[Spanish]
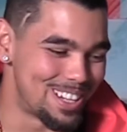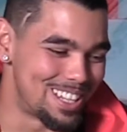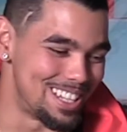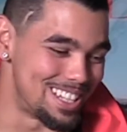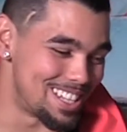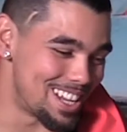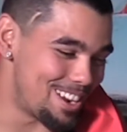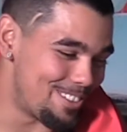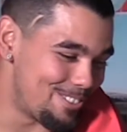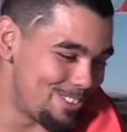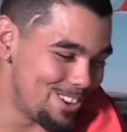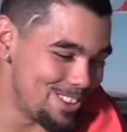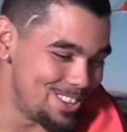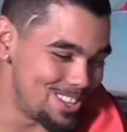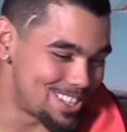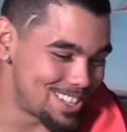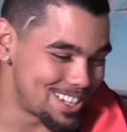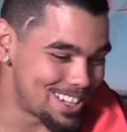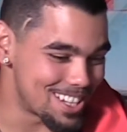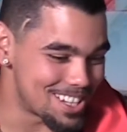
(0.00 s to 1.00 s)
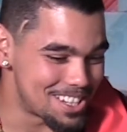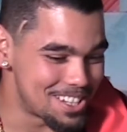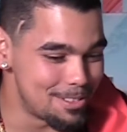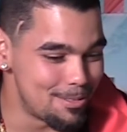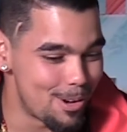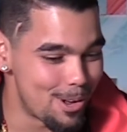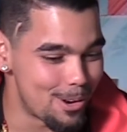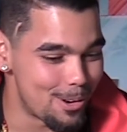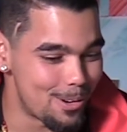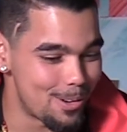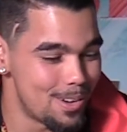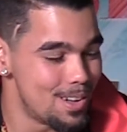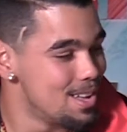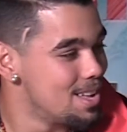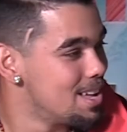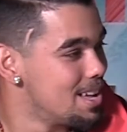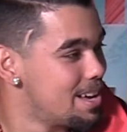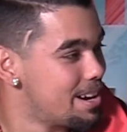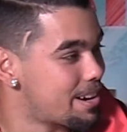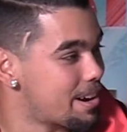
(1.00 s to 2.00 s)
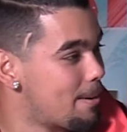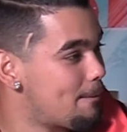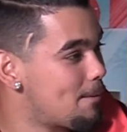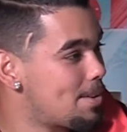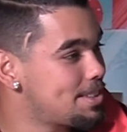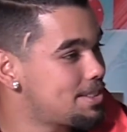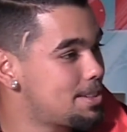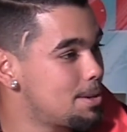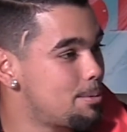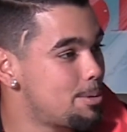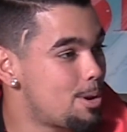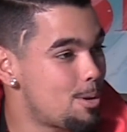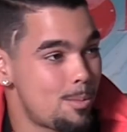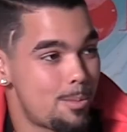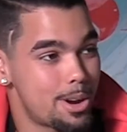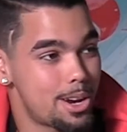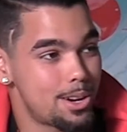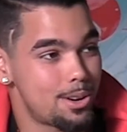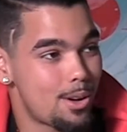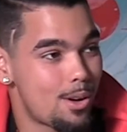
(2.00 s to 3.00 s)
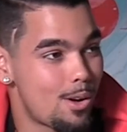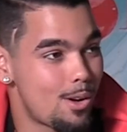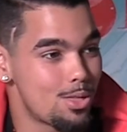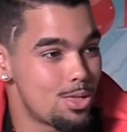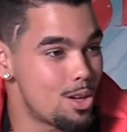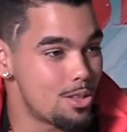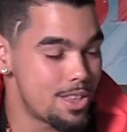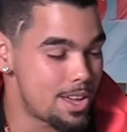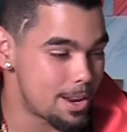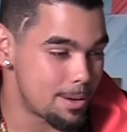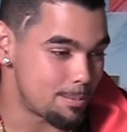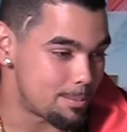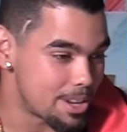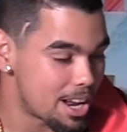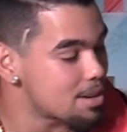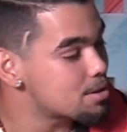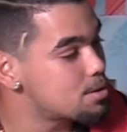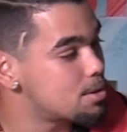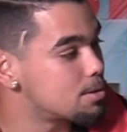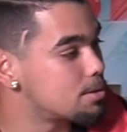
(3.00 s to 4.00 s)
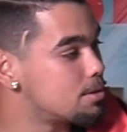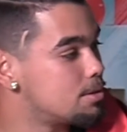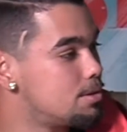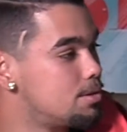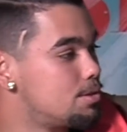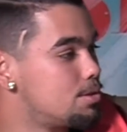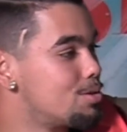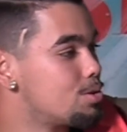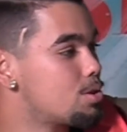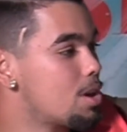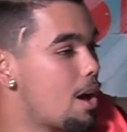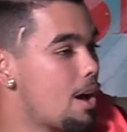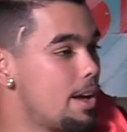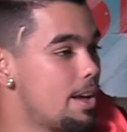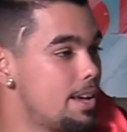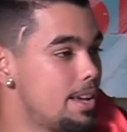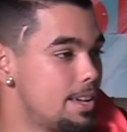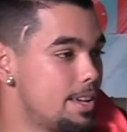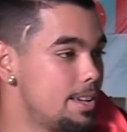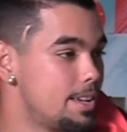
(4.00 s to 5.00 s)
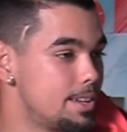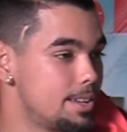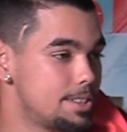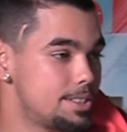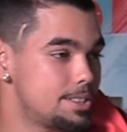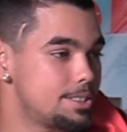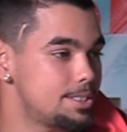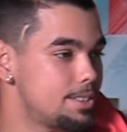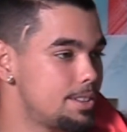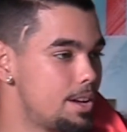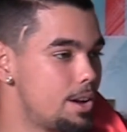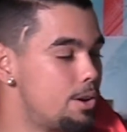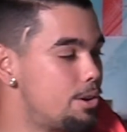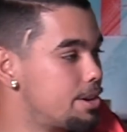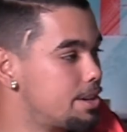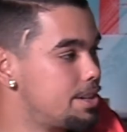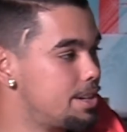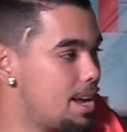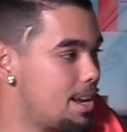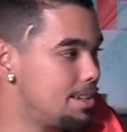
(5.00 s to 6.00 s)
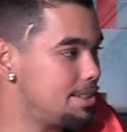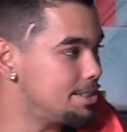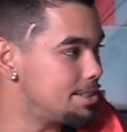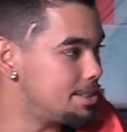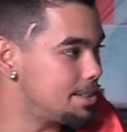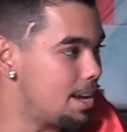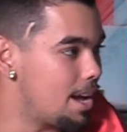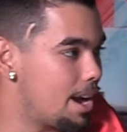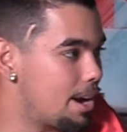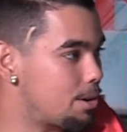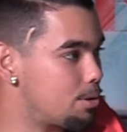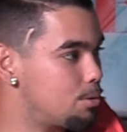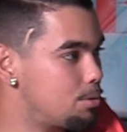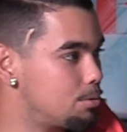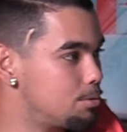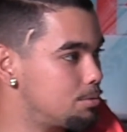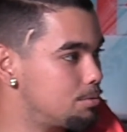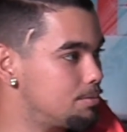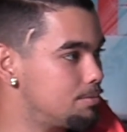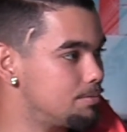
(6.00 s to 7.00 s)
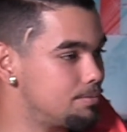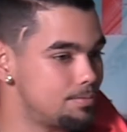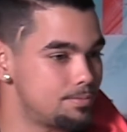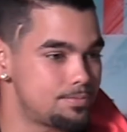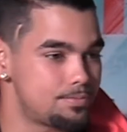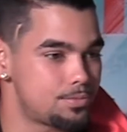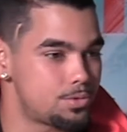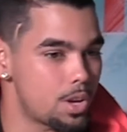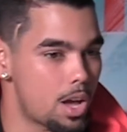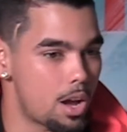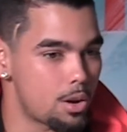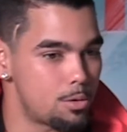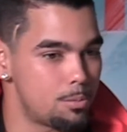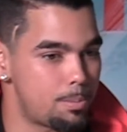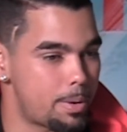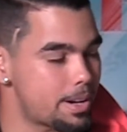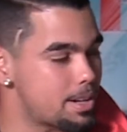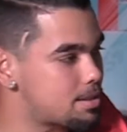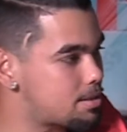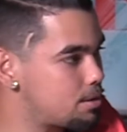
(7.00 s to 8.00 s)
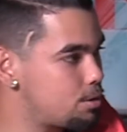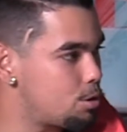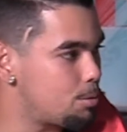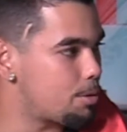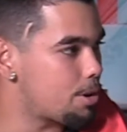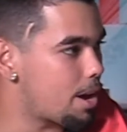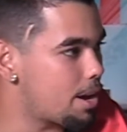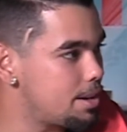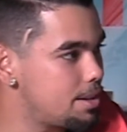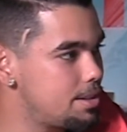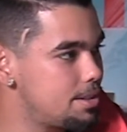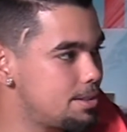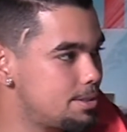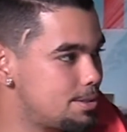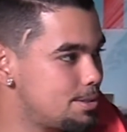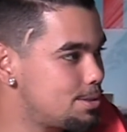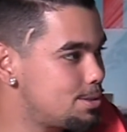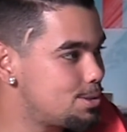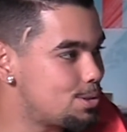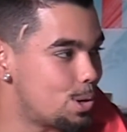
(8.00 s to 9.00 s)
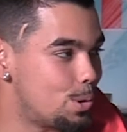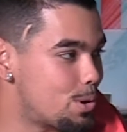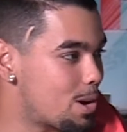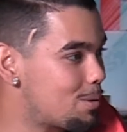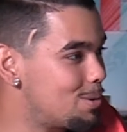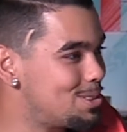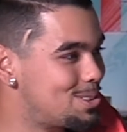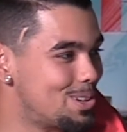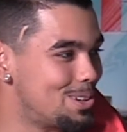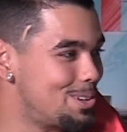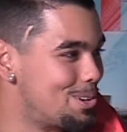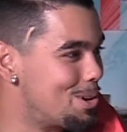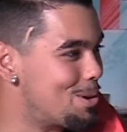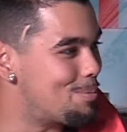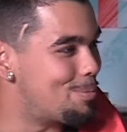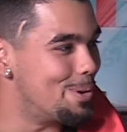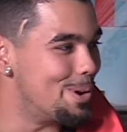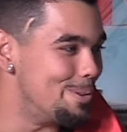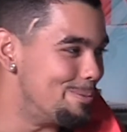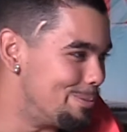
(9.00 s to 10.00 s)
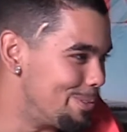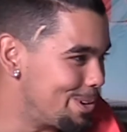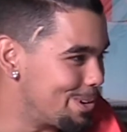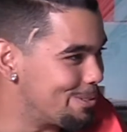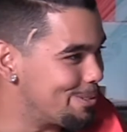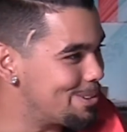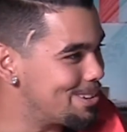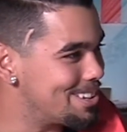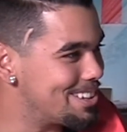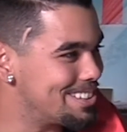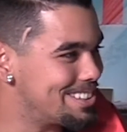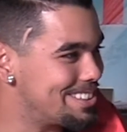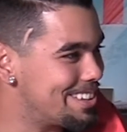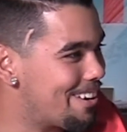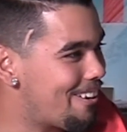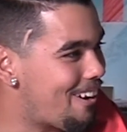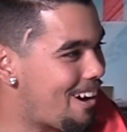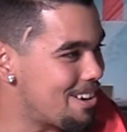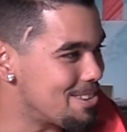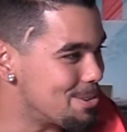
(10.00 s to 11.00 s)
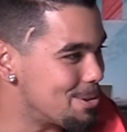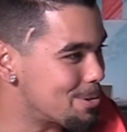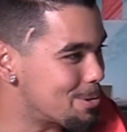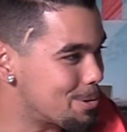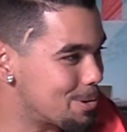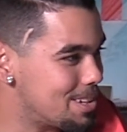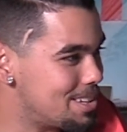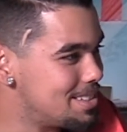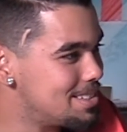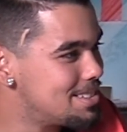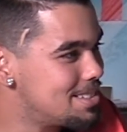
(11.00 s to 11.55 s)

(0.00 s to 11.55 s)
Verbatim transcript: quisiera poder decir que sí, pero realmente mi nombre no, no tiene inspiración. Tú sabes, es, original y si hay algún, algún parecido por ahí, seguramente vino después muy de años con él.